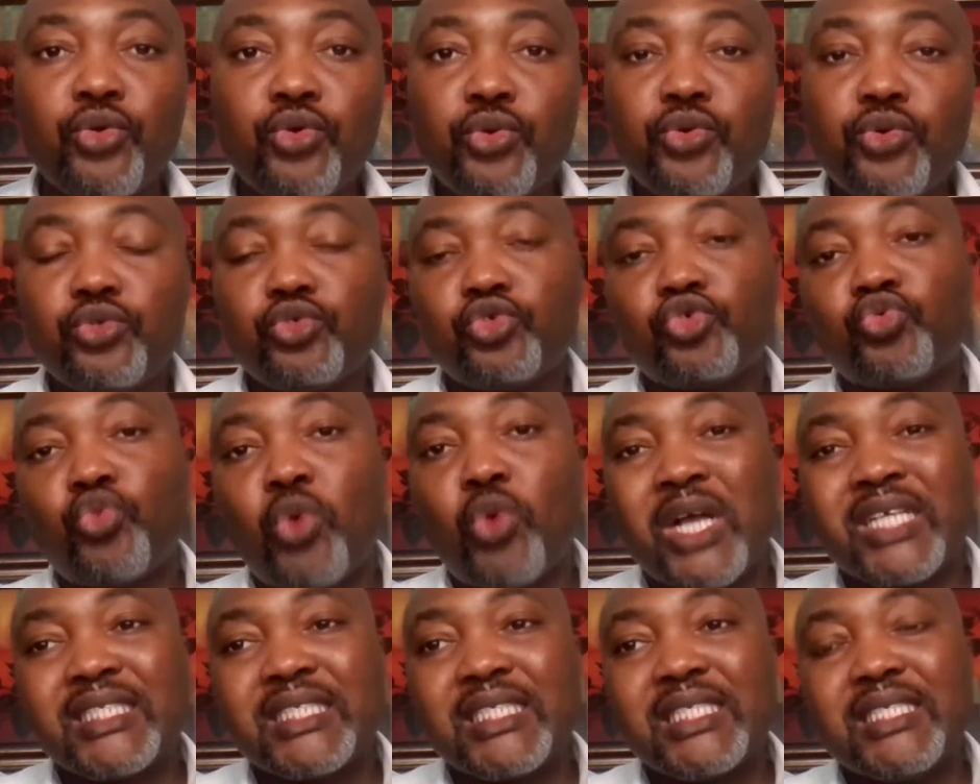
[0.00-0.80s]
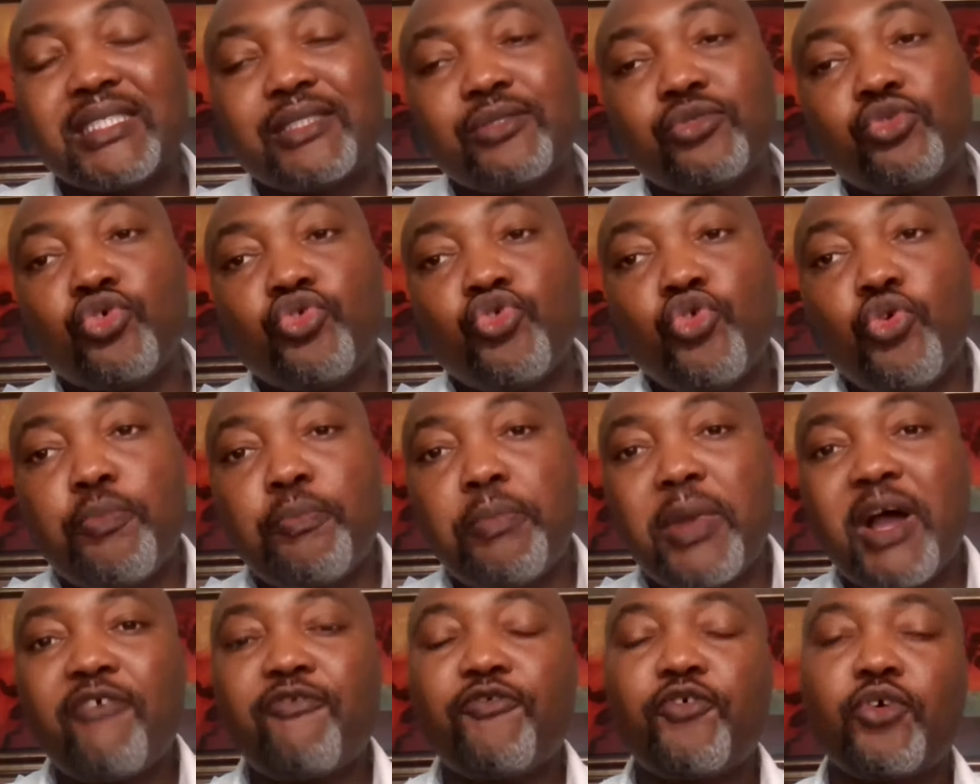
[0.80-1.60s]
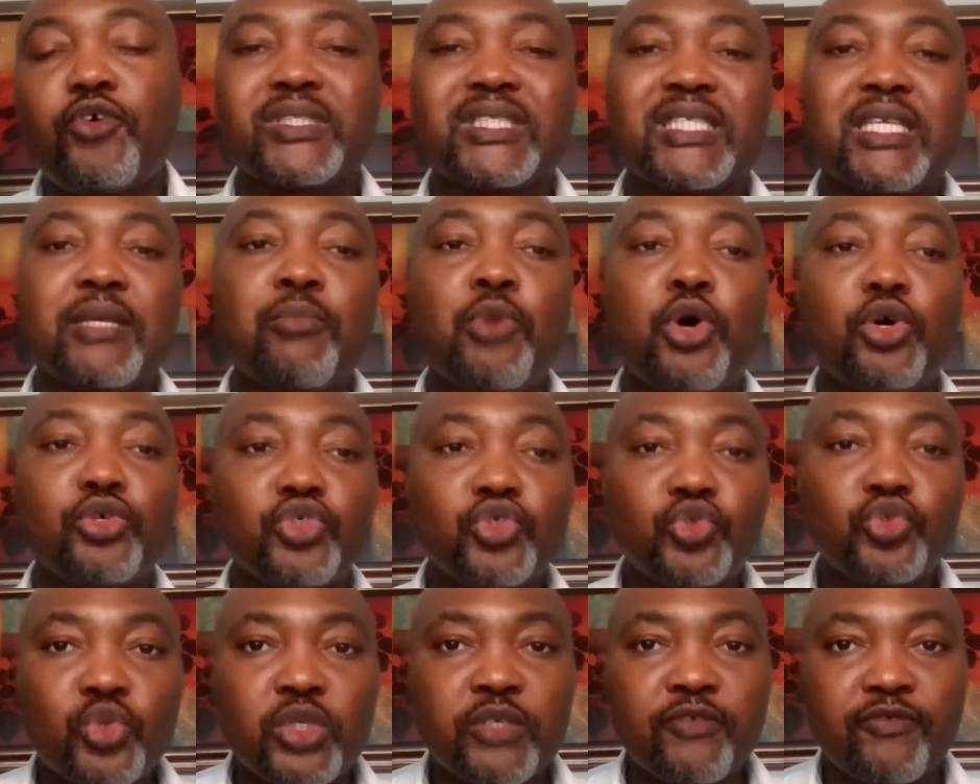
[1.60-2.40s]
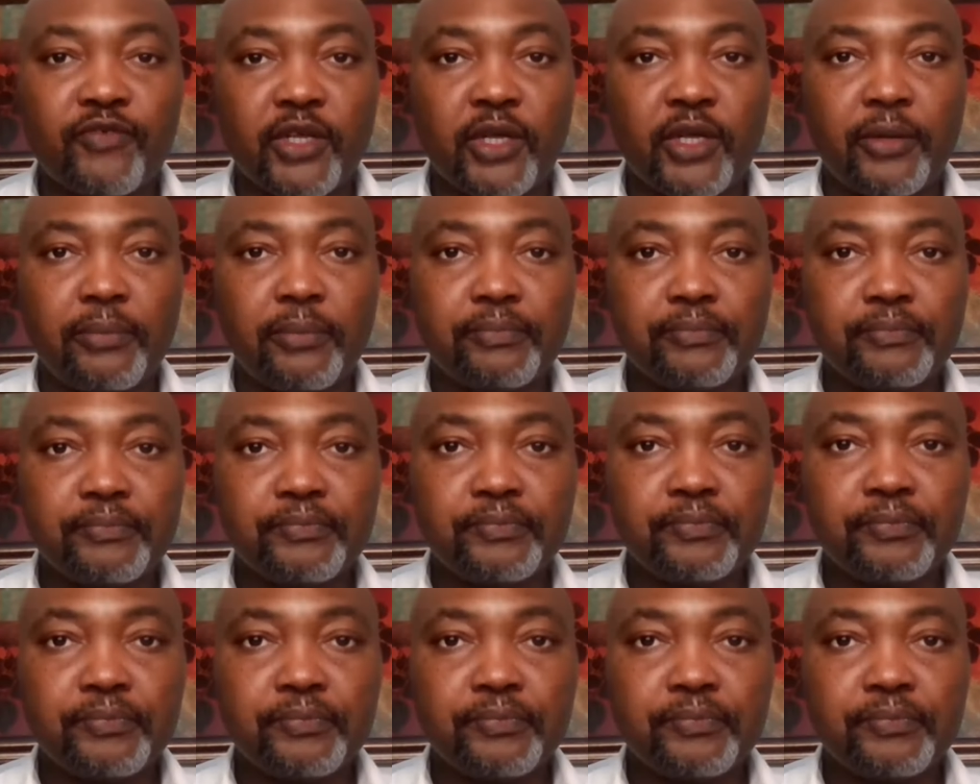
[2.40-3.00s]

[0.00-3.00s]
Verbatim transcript: à eux, choisissent de ne pas forcément suivre,